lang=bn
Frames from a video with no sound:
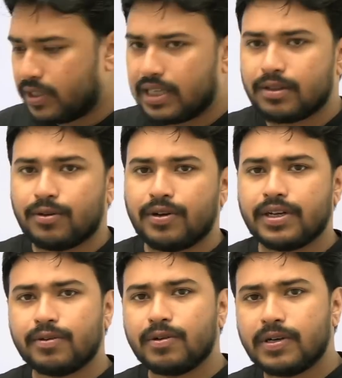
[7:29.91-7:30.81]
তিয়াত্তরের
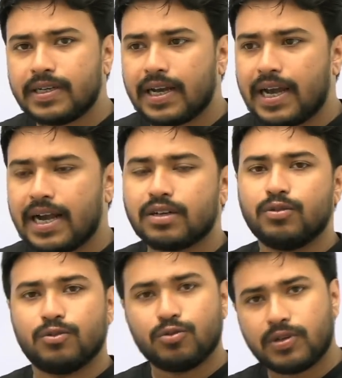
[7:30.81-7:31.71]
রেগুলেটিং অ্যাক্ট
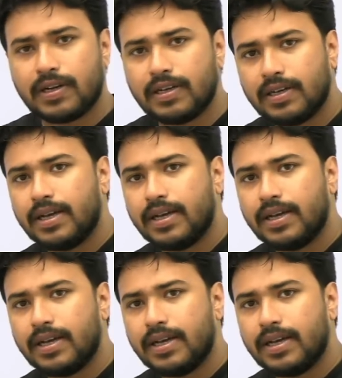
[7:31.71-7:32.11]
অনুসারে